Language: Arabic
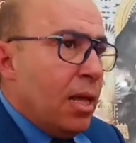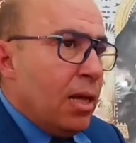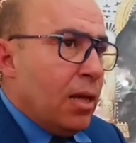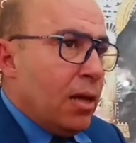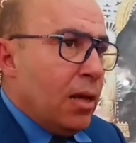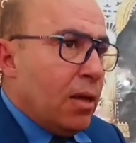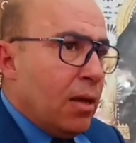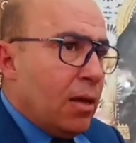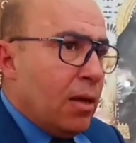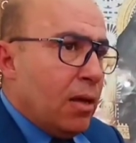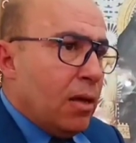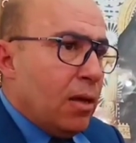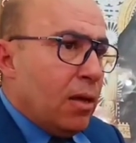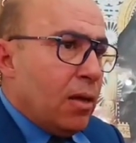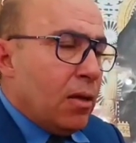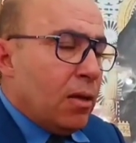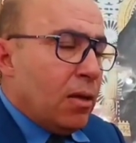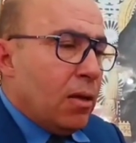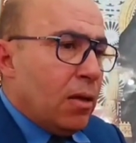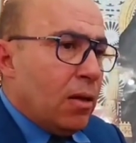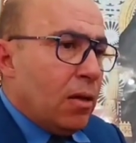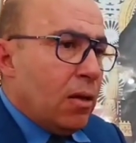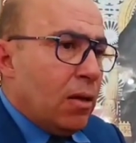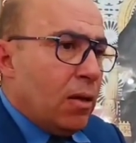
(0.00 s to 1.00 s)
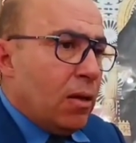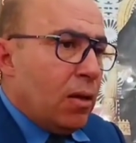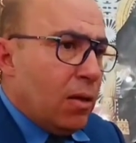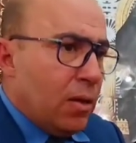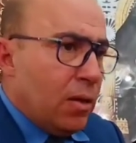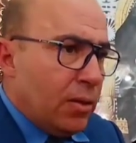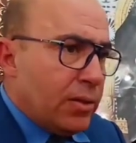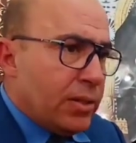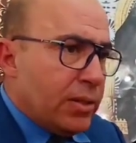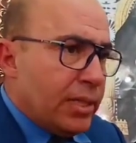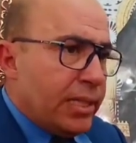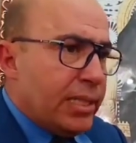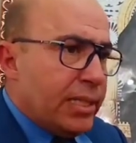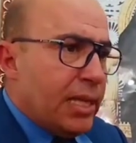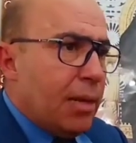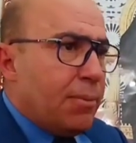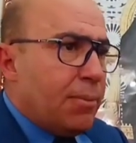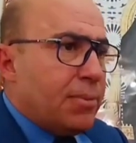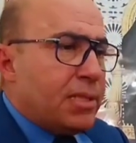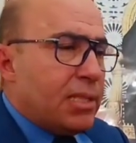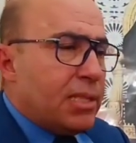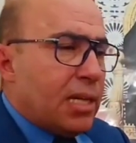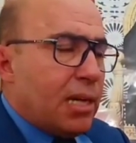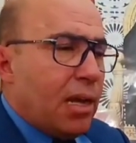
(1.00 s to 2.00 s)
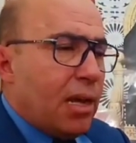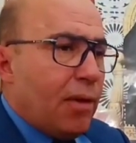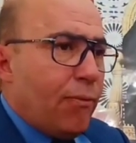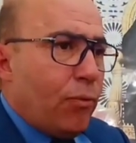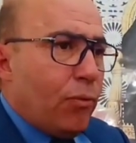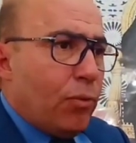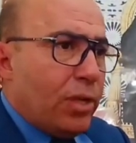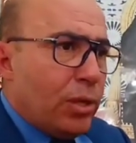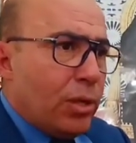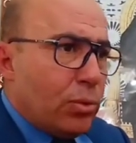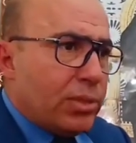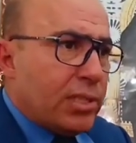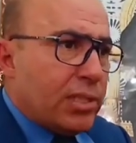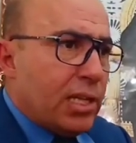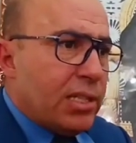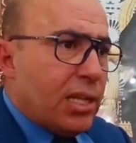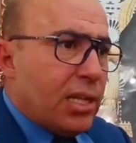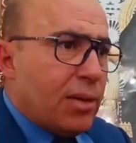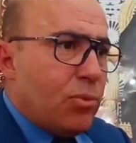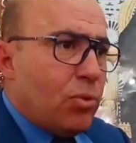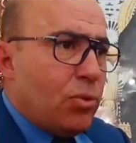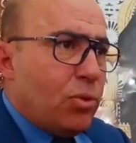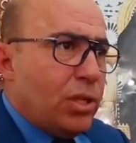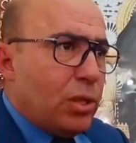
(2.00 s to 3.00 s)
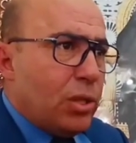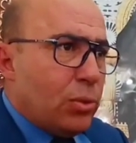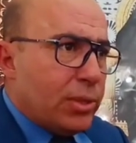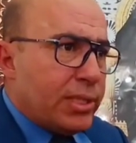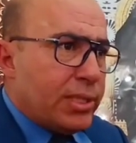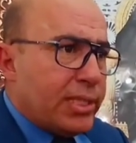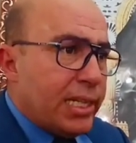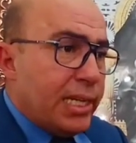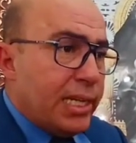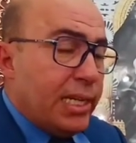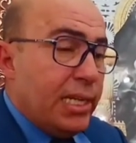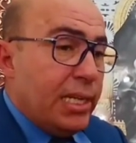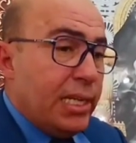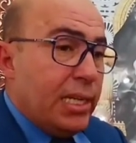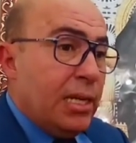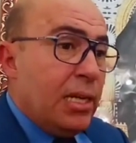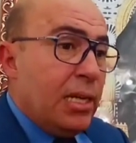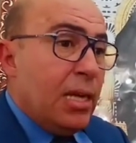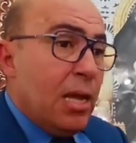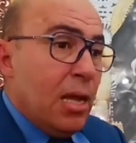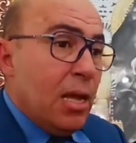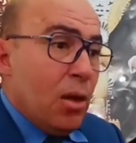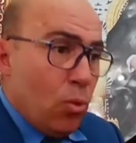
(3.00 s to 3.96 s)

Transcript: النظام التكافلي والتضامني والصحي